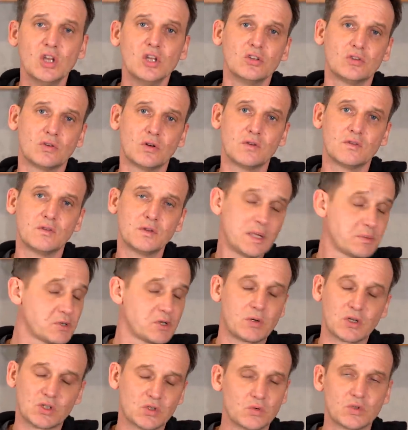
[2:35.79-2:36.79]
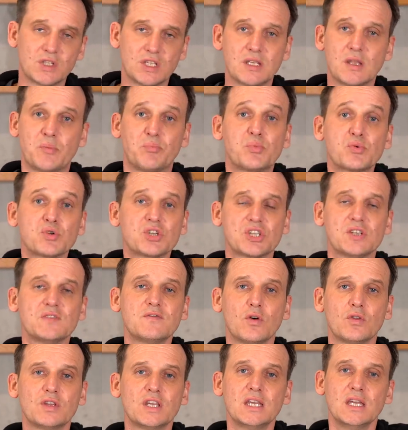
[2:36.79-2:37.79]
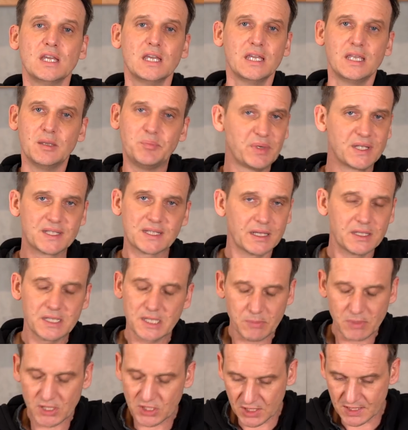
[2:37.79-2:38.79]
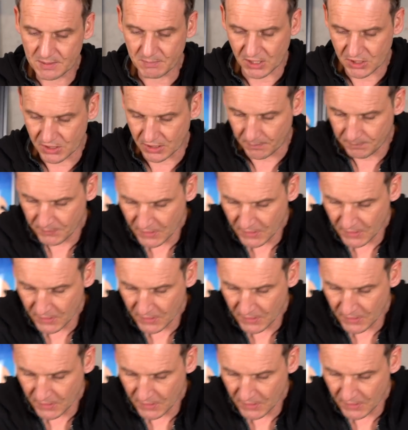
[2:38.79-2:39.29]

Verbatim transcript: to na przykład cukinia puści wodę i pizza nie będzie smaczna.